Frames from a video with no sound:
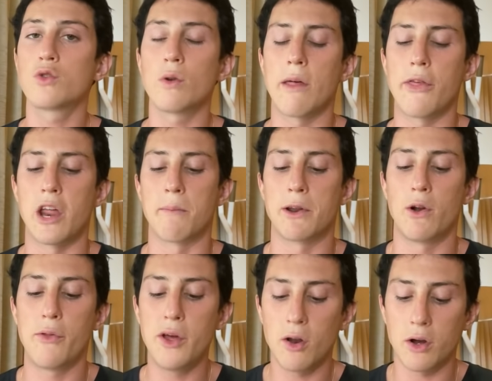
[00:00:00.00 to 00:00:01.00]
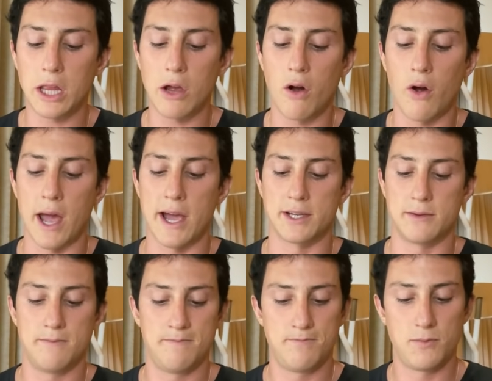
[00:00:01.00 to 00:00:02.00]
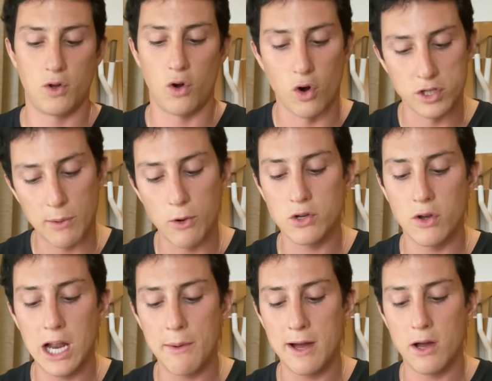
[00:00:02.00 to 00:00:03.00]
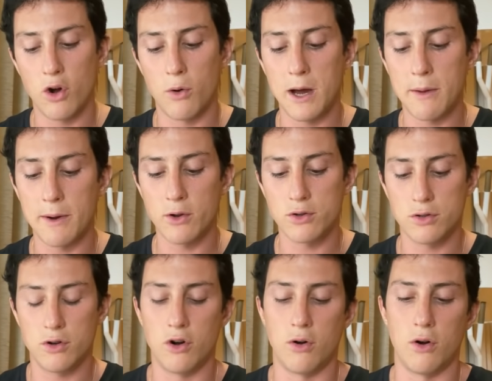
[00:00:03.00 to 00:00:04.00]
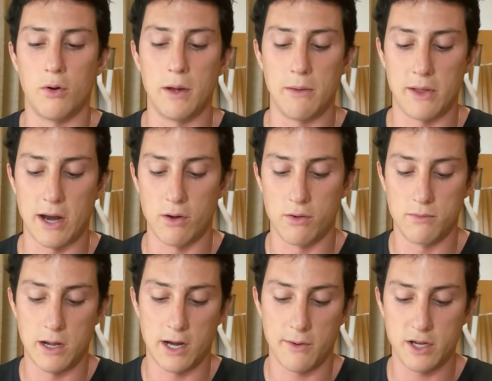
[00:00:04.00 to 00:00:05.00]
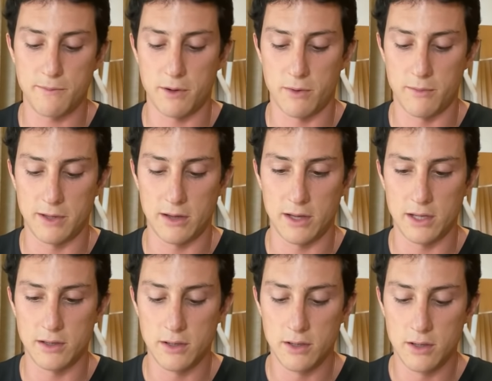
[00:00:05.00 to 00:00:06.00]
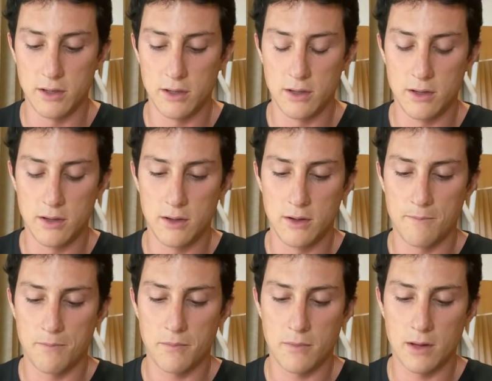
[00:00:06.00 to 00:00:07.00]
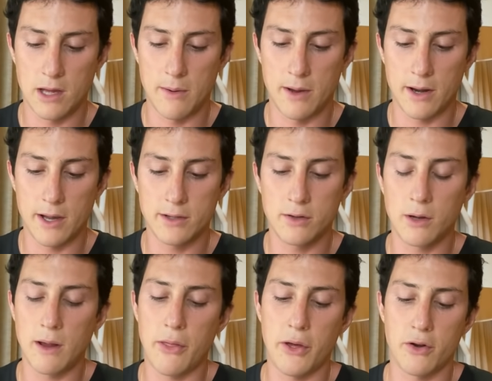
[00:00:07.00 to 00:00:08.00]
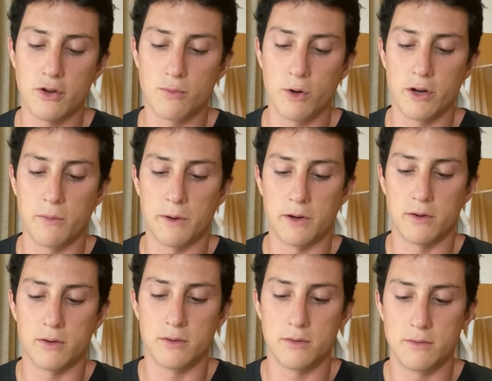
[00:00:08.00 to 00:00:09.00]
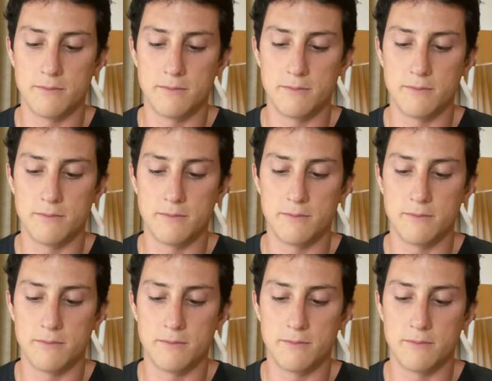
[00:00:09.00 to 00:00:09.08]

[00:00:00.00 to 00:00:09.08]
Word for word: lo suelo hacer, pero el ciclo que tengo ahora es o sabueso de lava, o bárbaros, o baby Al revés, pero bueno, me entendéis. A ver, esto que voy a hacer no es bueno, pero...